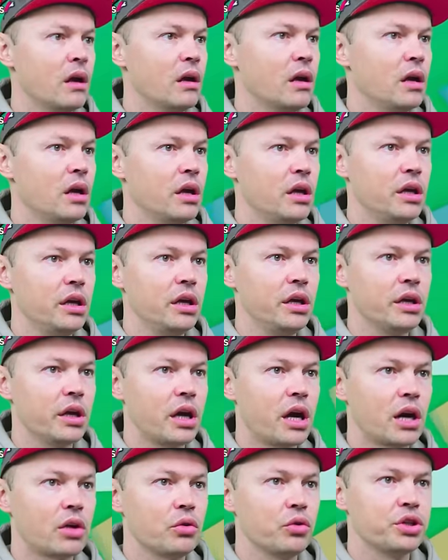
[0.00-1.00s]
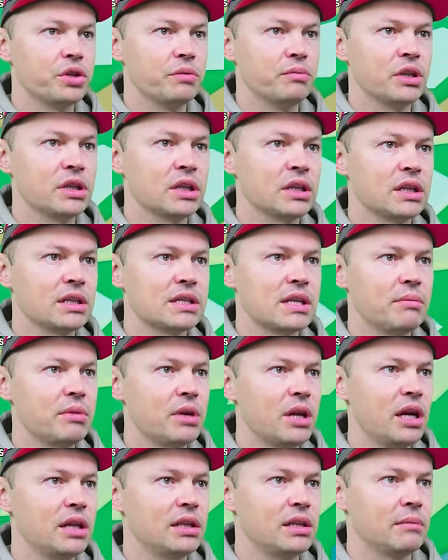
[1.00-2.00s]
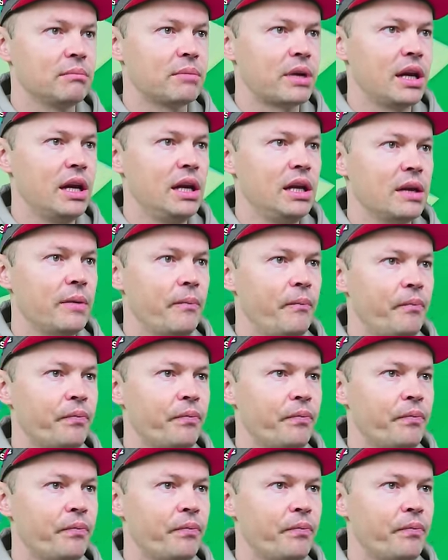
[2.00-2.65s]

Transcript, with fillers: Э, э, и, короче, мне надо собирать там, правильно?